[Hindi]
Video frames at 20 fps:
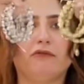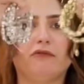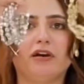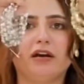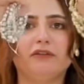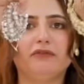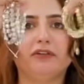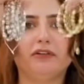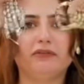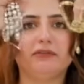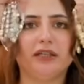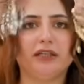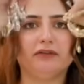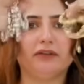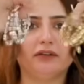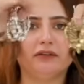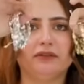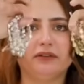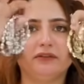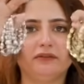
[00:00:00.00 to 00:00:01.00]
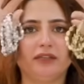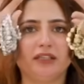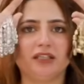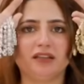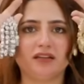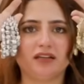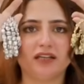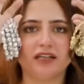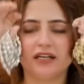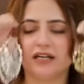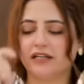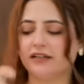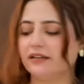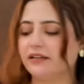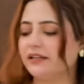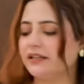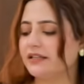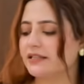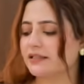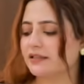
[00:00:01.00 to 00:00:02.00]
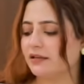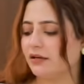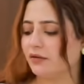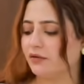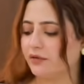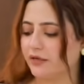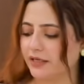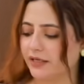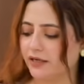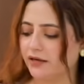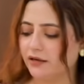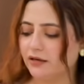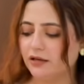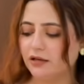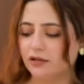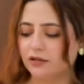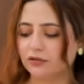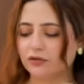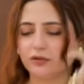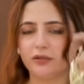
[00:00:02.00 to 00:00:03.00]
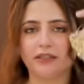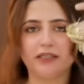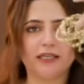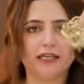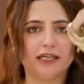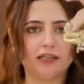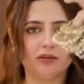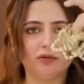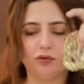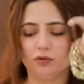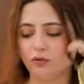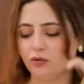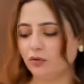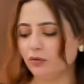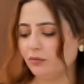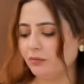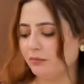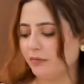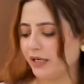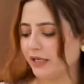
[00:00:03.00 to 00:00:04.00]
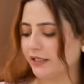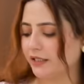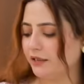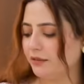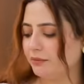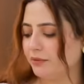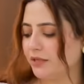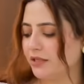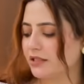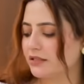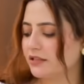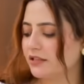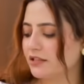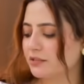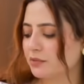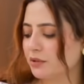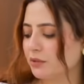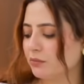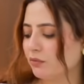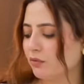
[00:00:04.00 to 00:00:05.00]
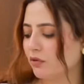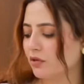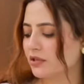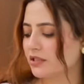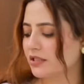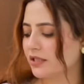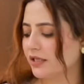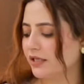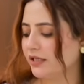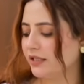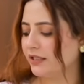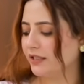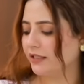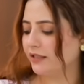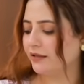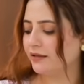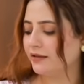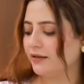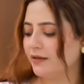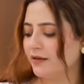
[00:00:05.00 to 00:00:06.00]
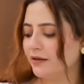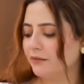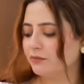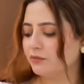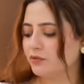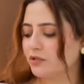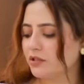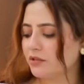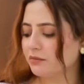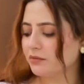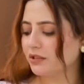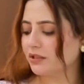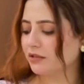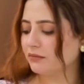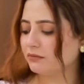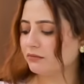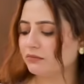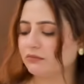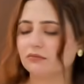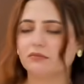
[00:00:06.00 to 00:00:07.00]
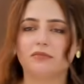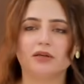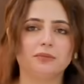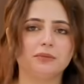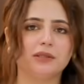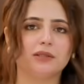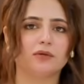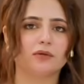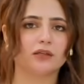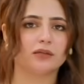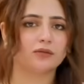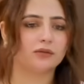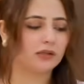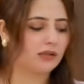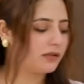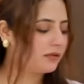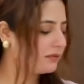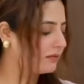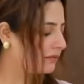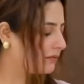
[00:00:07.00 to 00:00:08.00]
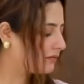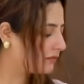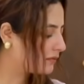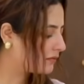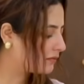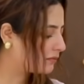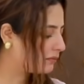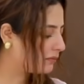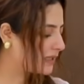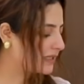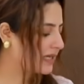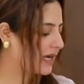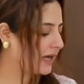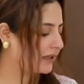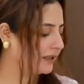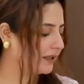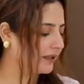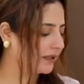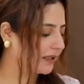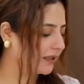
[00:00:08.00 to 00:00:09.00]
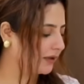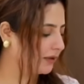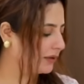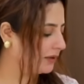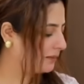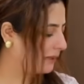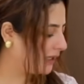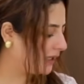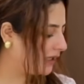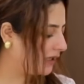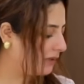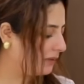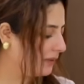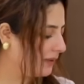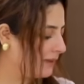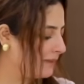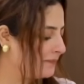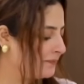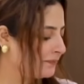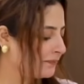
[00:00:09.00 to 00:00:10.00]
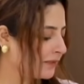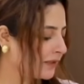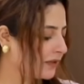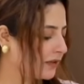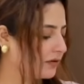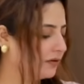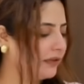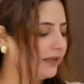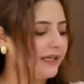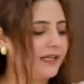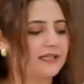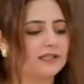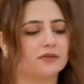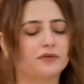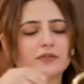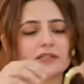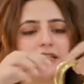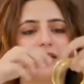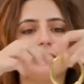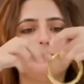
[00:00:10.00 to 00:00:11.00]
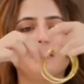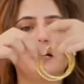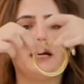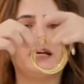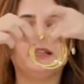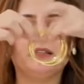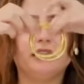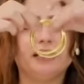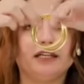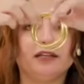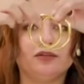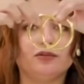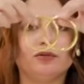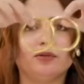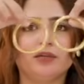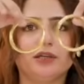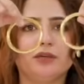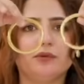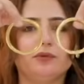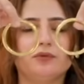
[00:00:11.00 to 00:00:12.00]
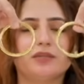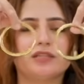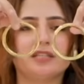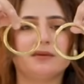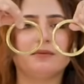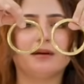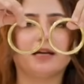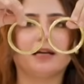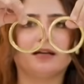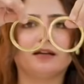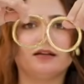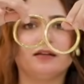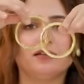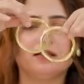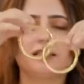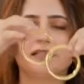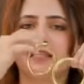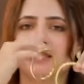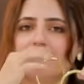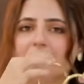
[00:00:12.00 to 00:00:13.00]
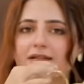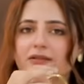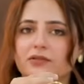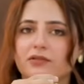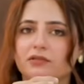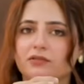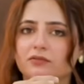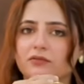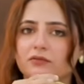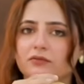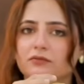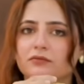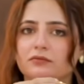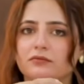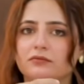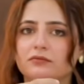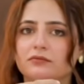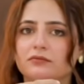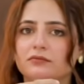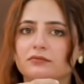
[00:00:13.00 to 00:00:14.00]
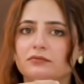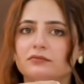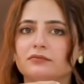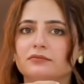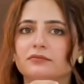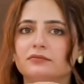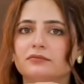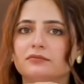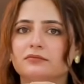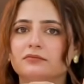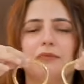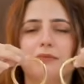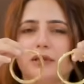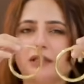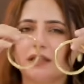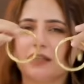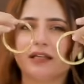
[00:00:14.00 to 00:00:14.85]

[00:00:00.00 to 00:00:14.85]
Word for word: 150, 150, 300 इसका हो गया तो ये दो बाकी ब्रेसलेट्स मैंने बहुत सारे लिए हैं मुझे मतलब अभी थोड़ा थोड़ा मज़ा आने लग गया उन्हें पहनने में तो यस उसके बाद ये दो क्यूट से बैंगल इसकी आवाज़ सुनाऊँ बट